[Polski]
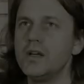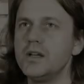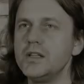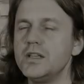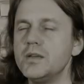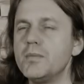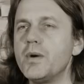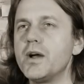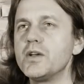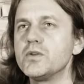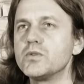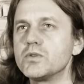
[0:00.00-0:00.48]
Nie
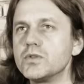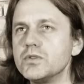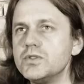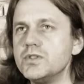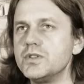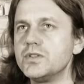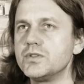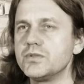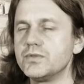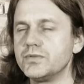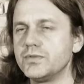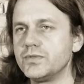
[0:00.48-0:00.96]
mają
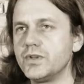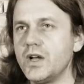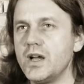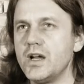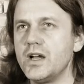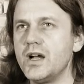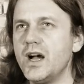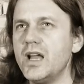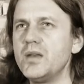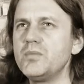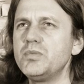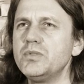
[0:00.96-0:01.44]
rodziców.
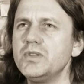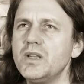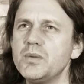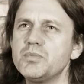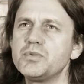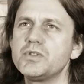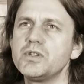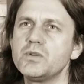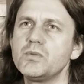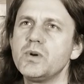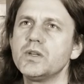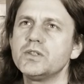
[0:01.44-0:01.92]
Albo na
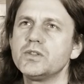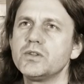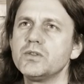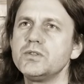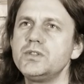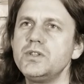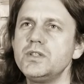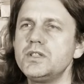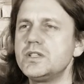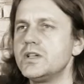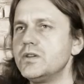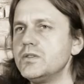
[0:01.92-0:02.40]
przykład
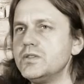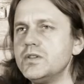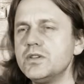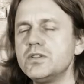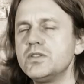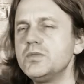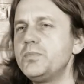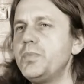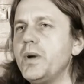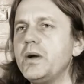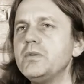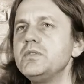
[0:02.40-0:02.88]
rodzice o nich
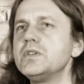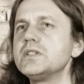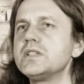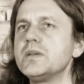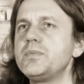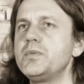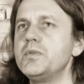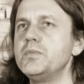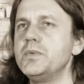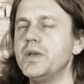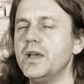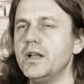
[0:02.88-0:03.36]
zupełnie
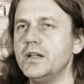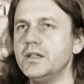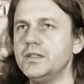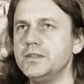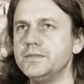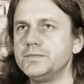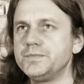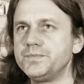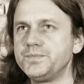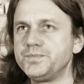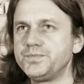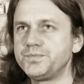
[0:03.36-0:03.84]
zapomnieli.
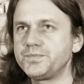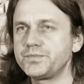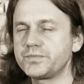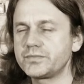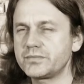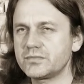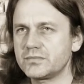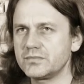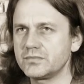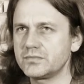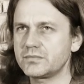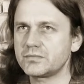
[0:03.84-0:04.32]

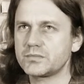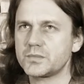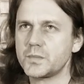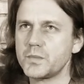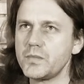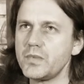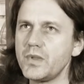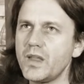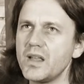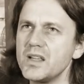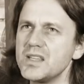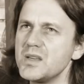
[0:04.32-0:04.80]

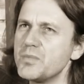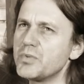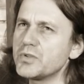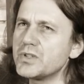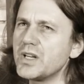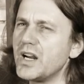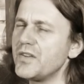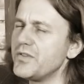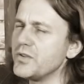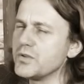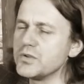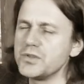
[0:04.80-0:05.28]
Nie
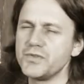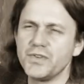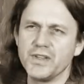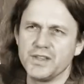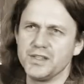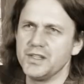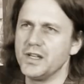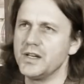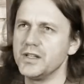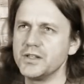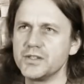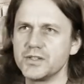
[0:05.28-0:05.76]
potrafią
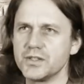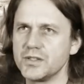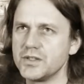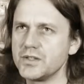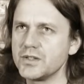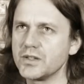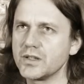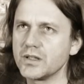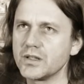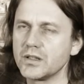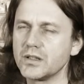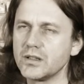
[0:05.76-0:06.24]
świetnie liczyć.
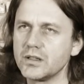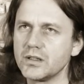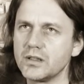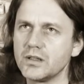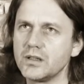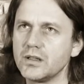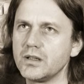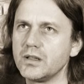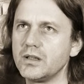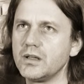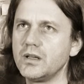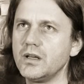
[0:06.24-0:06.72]

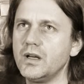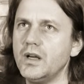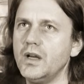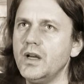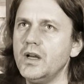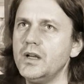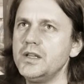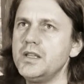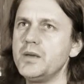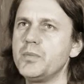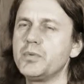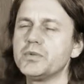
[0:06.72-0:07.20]

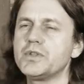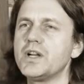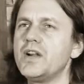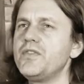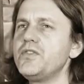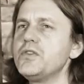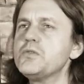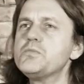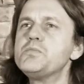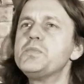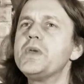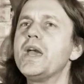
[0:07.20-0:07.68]
Nie
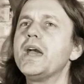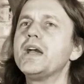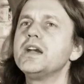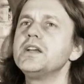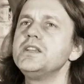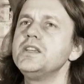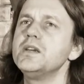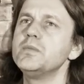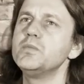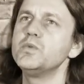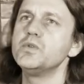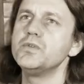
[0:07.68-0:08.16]
potrafią
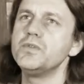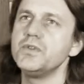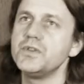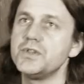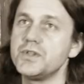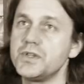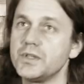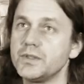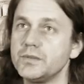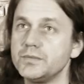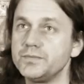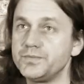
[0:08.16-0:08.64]
pięknie
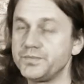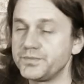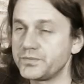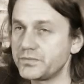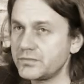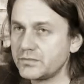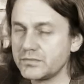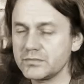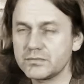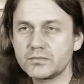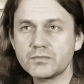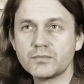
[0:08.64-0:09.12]
mówić,
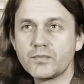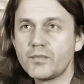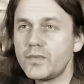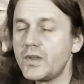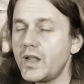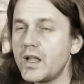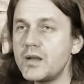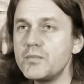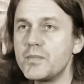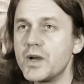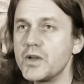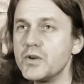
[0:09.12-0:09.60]

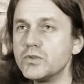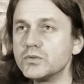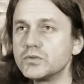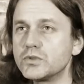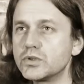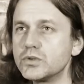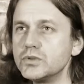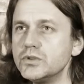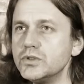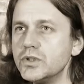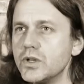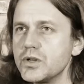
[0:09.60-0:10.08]
mają
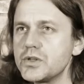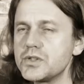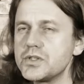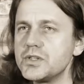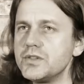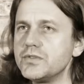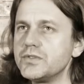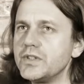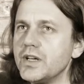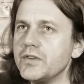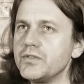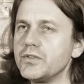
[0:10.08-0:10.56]
trudności
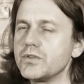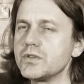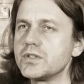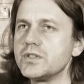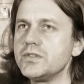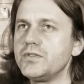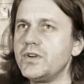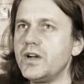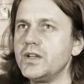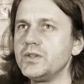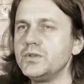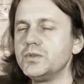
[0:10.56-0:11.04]
w
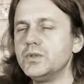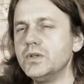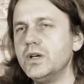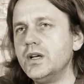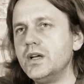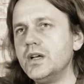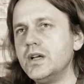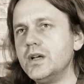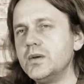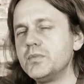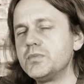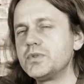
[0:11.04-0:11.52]
nawiązywaniu
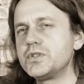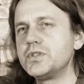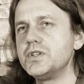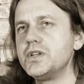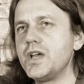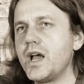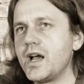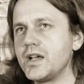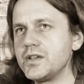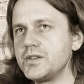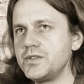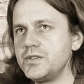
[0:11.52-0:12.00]

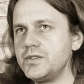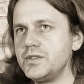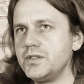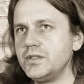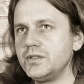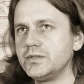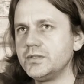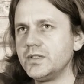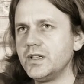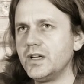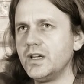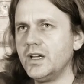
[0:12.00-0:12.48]
przyjaźni.
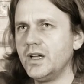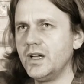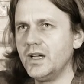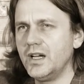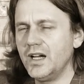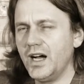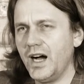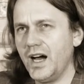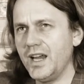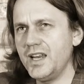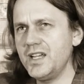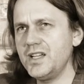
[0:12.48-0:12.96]

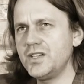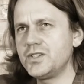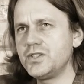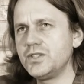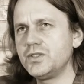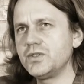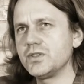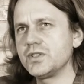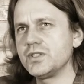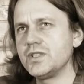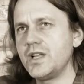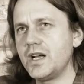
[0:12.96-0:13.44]
Ale czy
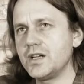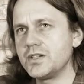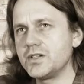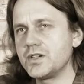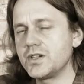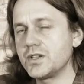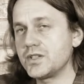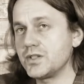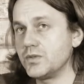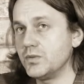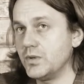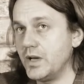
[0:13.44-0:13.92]
to znaczy,
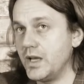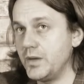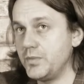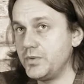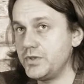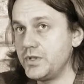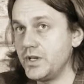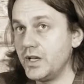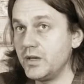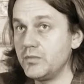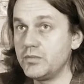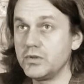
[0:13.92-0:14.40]
że są
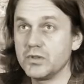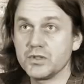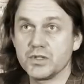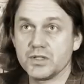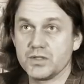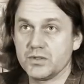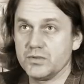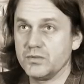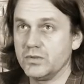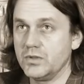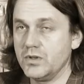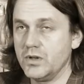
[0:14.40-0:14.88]
lepsi albo że
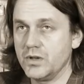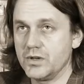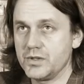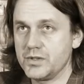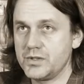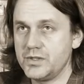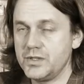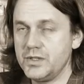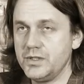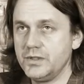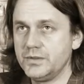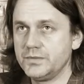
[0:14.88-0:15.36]
są
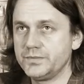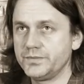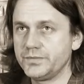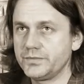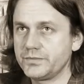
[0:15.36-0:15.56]
gorsi?